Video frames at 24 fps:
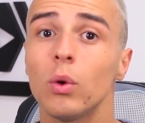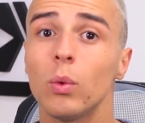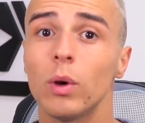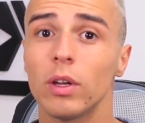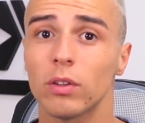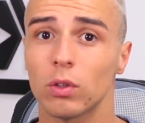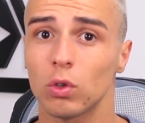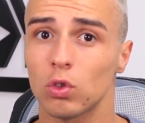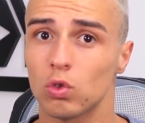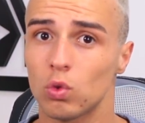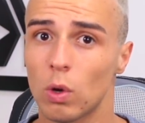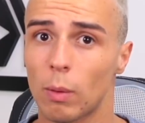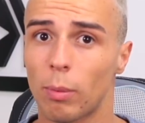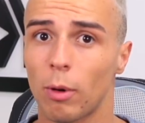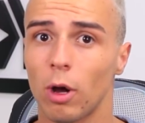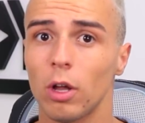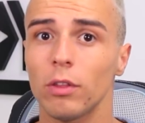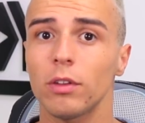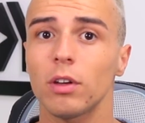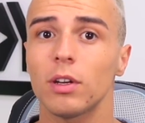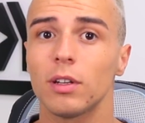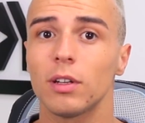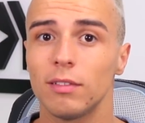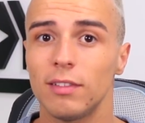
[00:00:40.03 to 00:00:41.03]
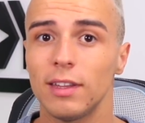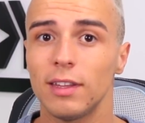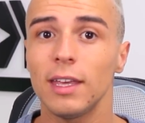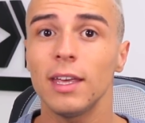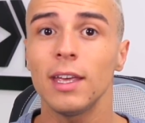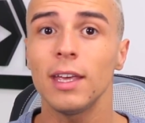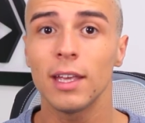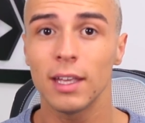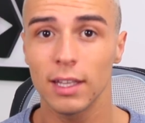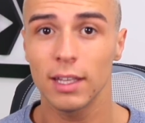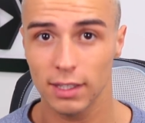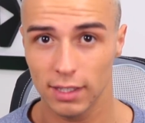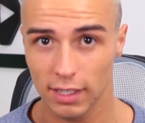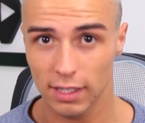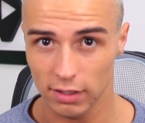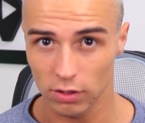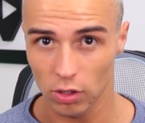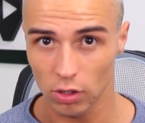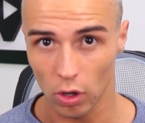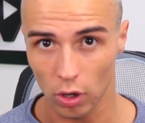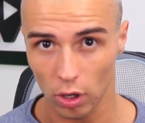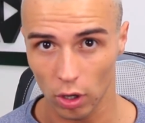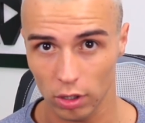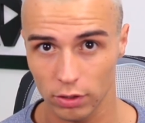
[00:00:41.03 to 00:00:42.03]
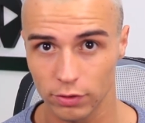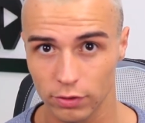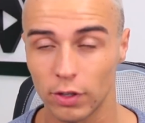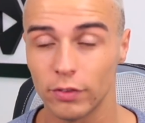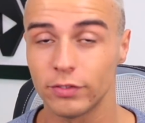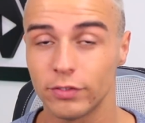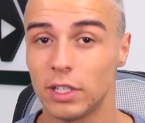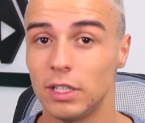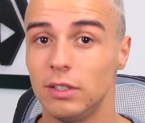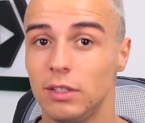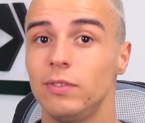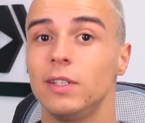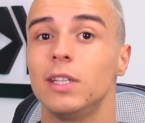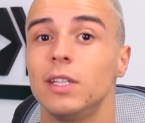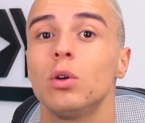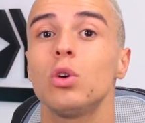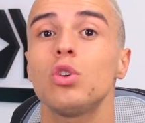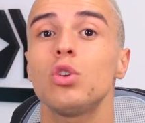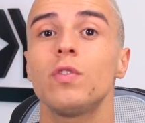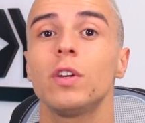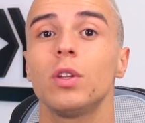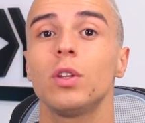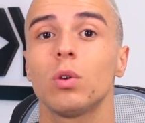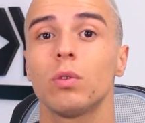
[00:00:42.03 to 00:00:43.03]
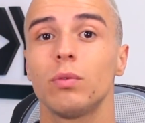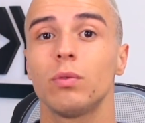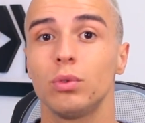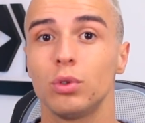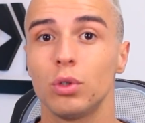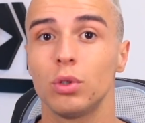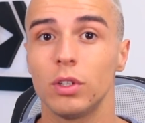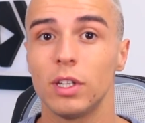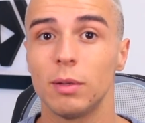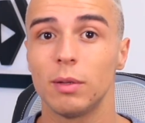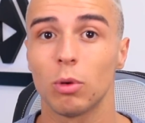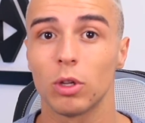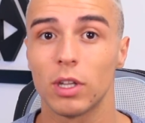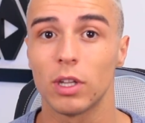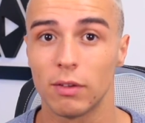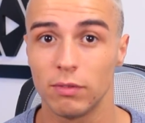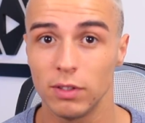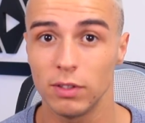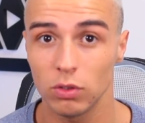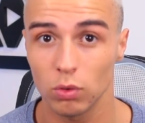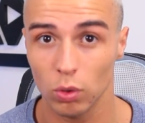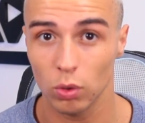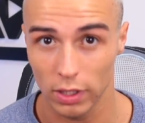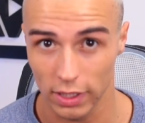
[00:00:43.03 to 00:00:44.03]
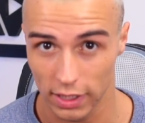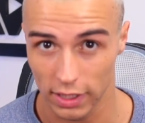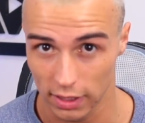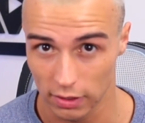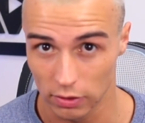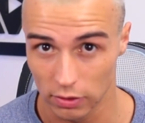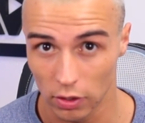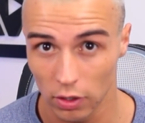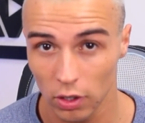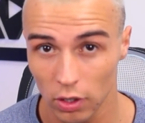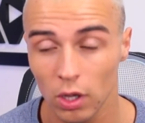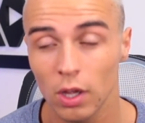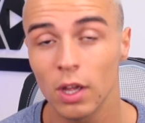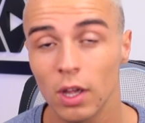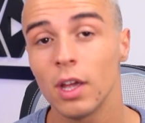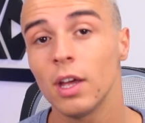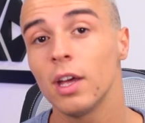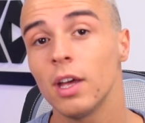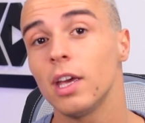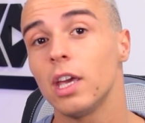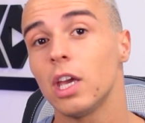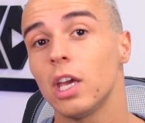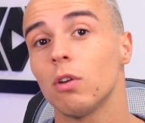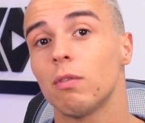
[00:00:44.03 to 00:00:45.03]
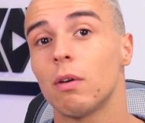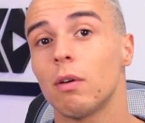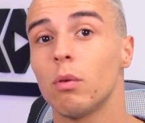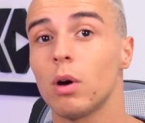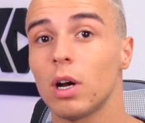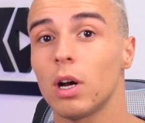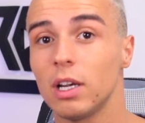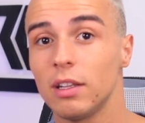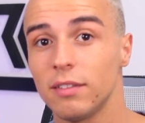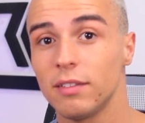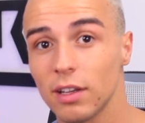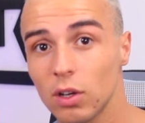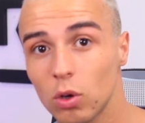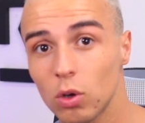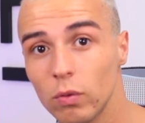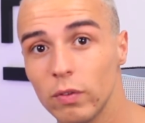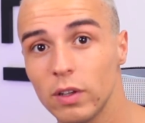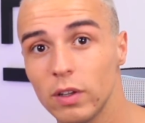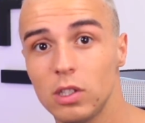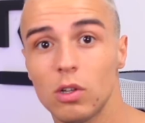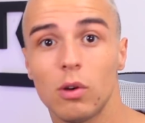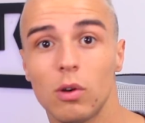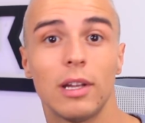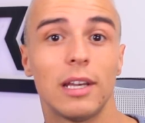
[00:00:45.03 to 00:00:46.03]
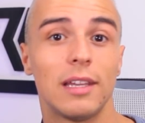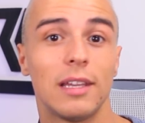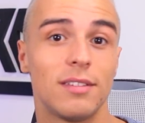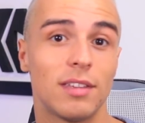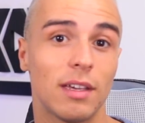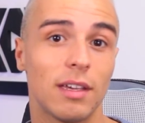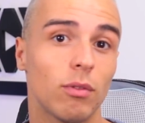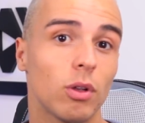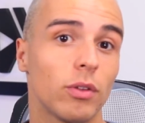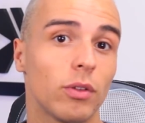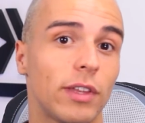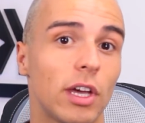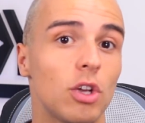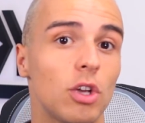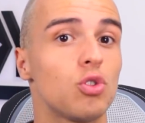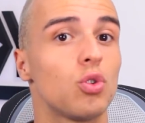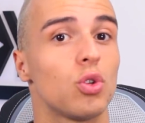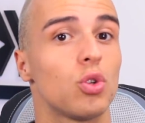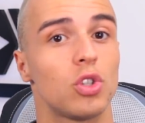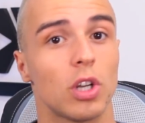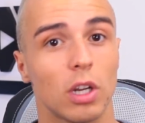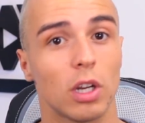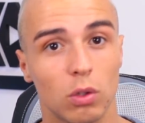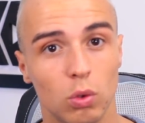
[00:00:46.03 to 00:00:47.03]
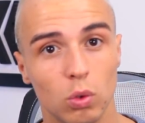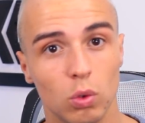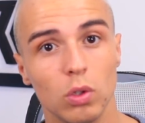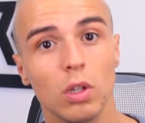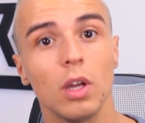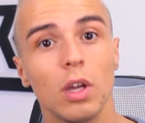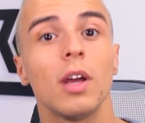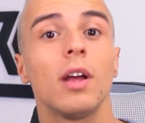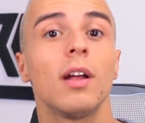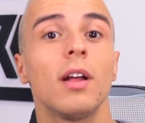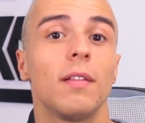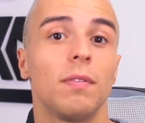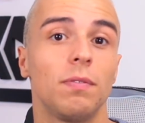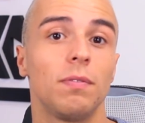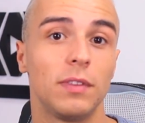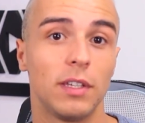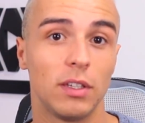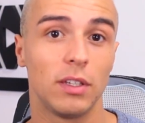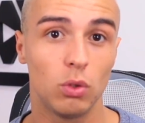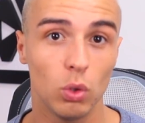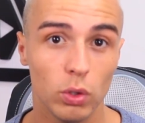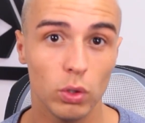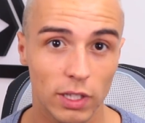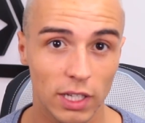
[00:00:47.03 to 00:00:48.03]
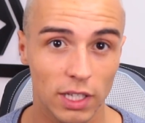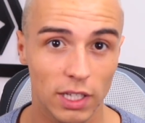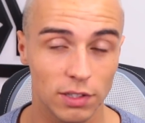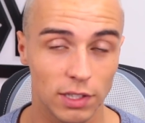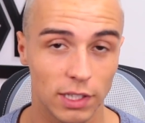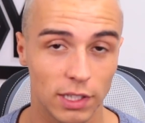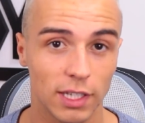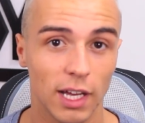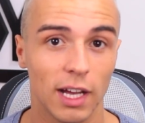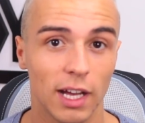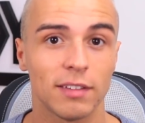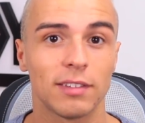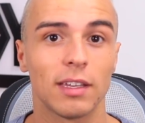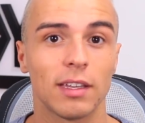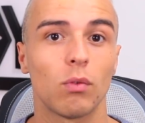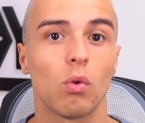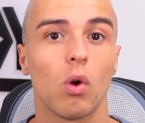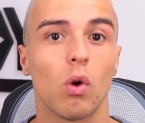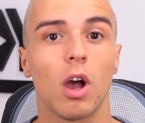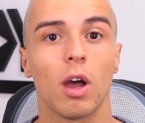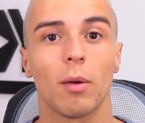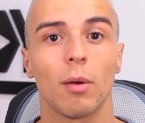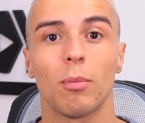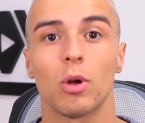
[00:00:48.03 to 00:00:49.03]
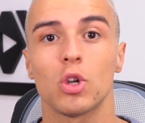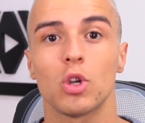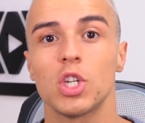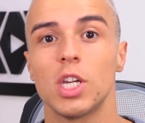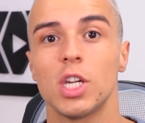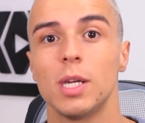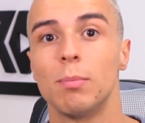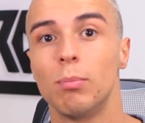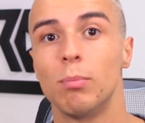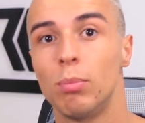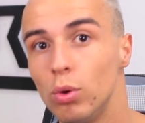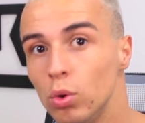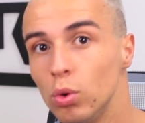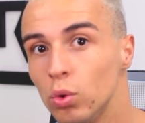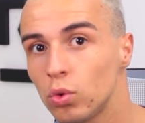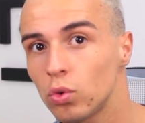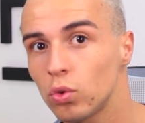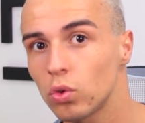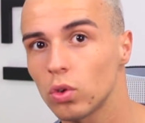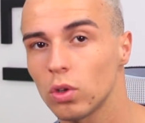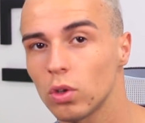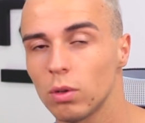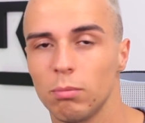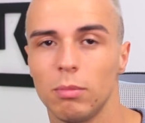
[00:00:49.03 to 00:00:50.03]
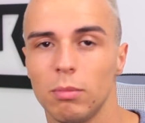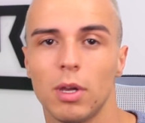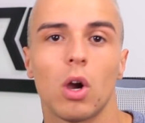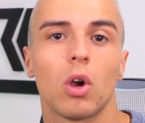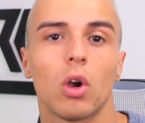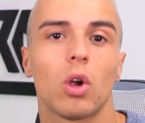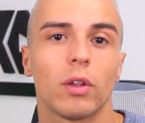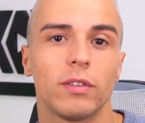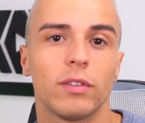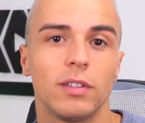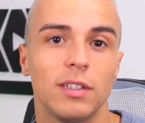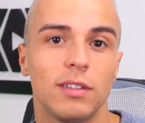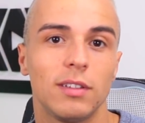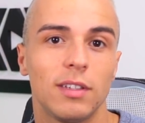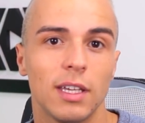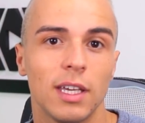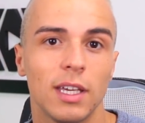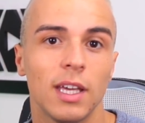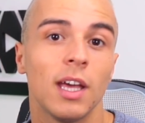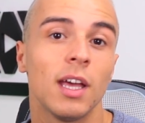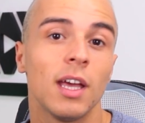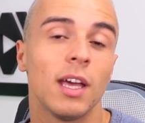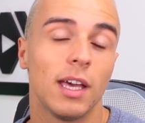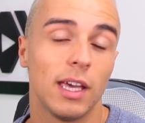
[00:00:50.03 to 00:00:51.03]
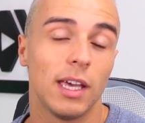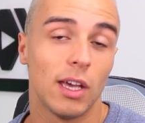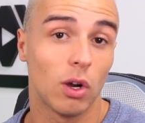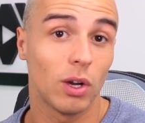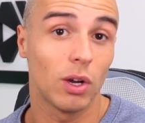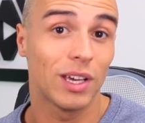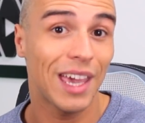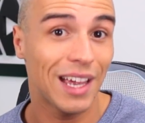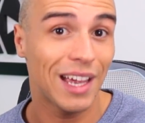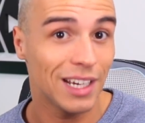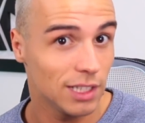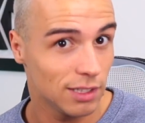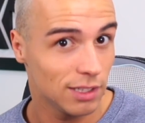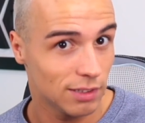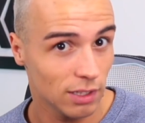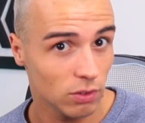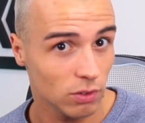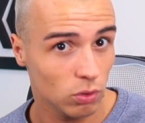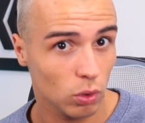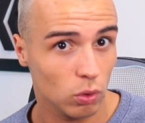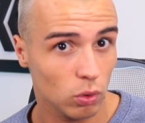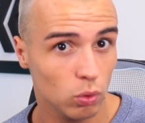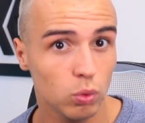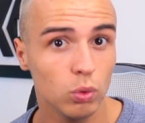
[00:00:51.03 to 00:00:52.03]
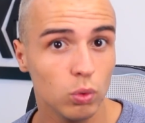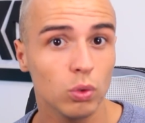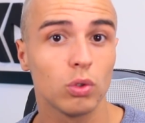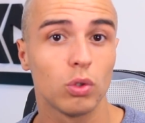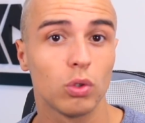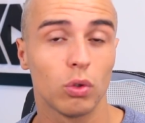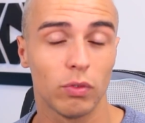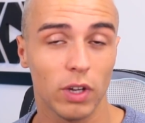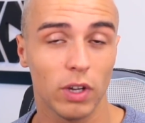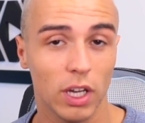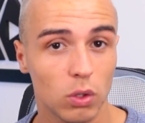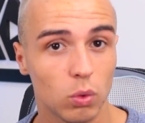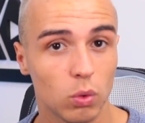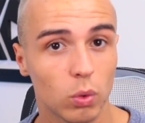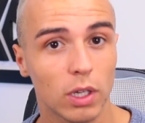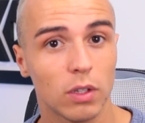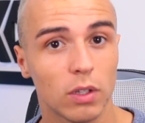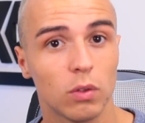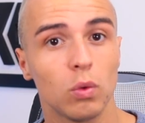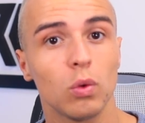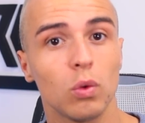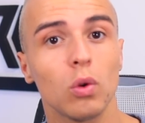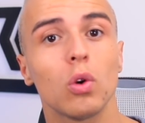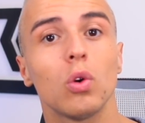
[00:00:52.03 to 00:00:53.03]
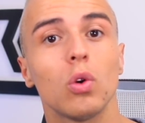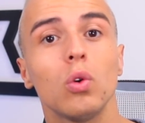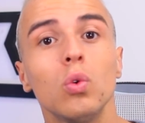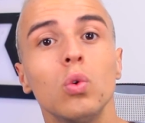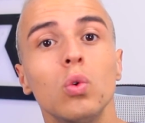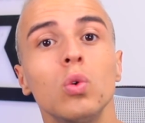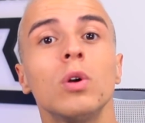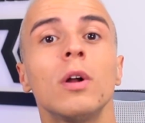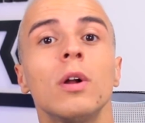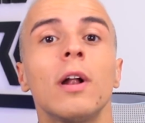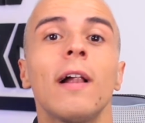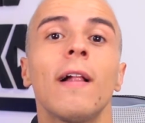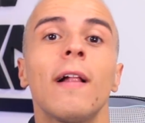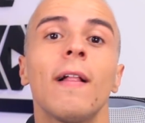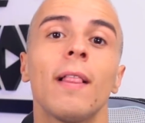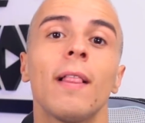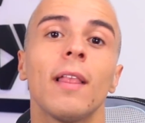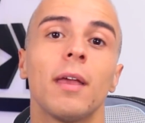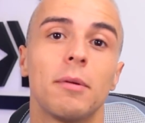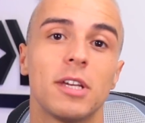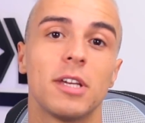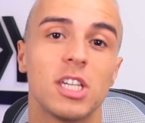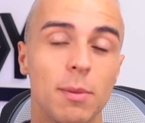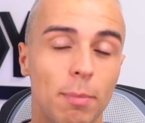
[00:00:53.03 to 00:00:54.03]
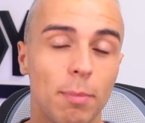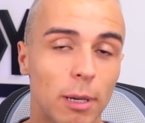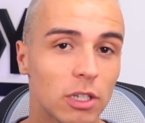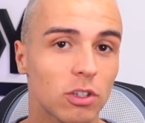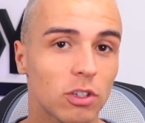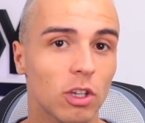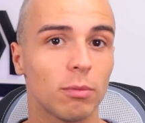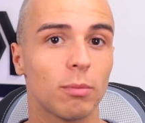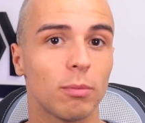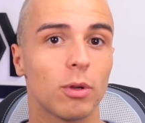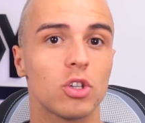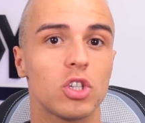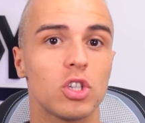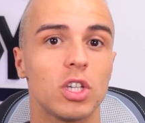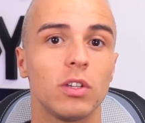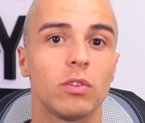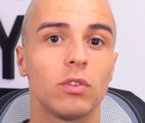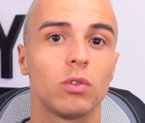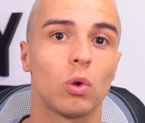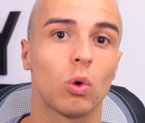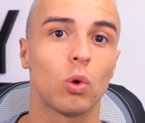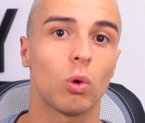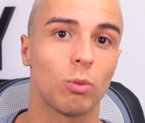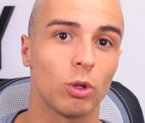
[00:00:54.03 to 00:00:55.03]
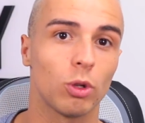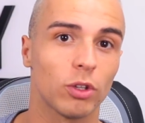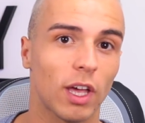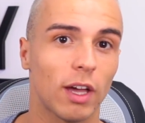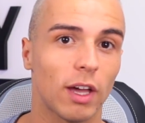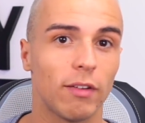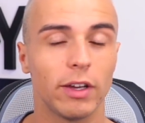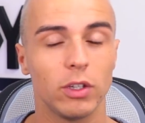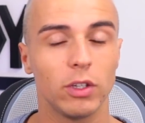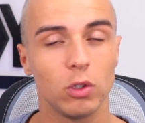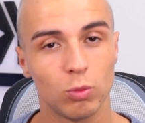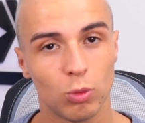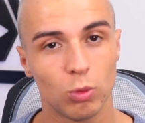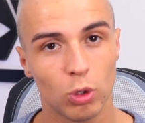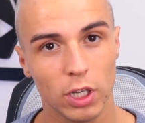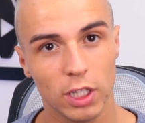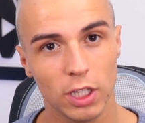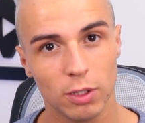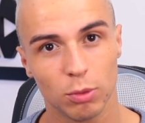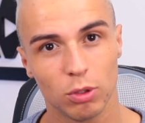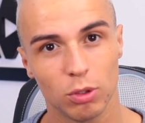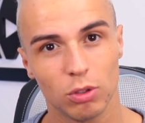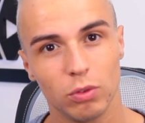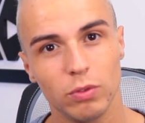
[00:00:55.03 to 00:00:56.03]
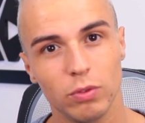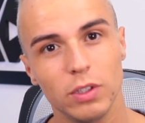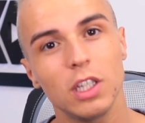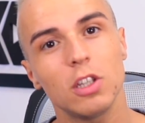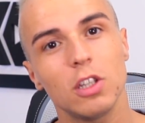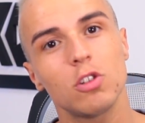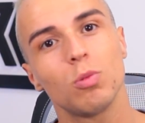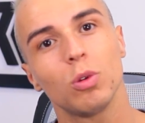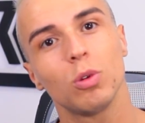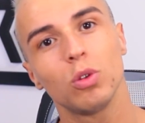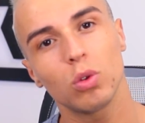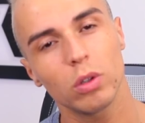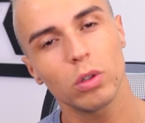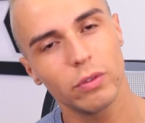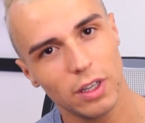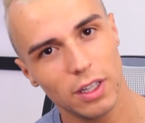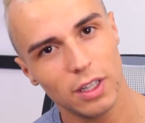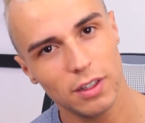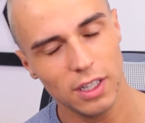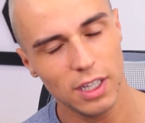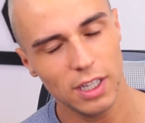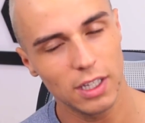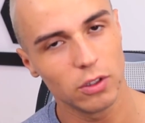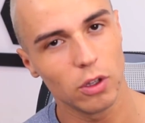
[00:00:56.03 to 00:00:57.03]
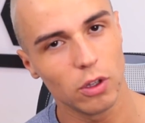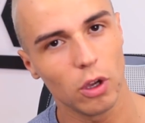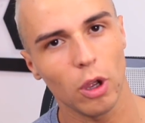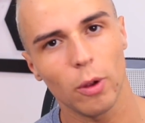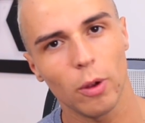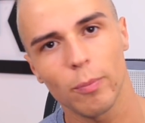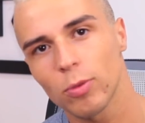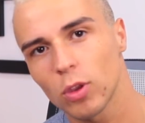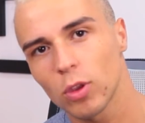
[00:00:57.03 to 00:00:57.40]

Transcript: ou est-ce que je dois prendre des gainers Dans cette vidéo, je vais donc vous donner mon avis sur les gainers et on va voir les inconvénients et les avantages de chacune des deux techniques, à savoir manger plus, mais en quantité et en qualité surtout, de vraie nourriture, ou ben, j'ai pas le temps de manger selon mon travail ou mon rythme de vie et je me tourne vers des gainers.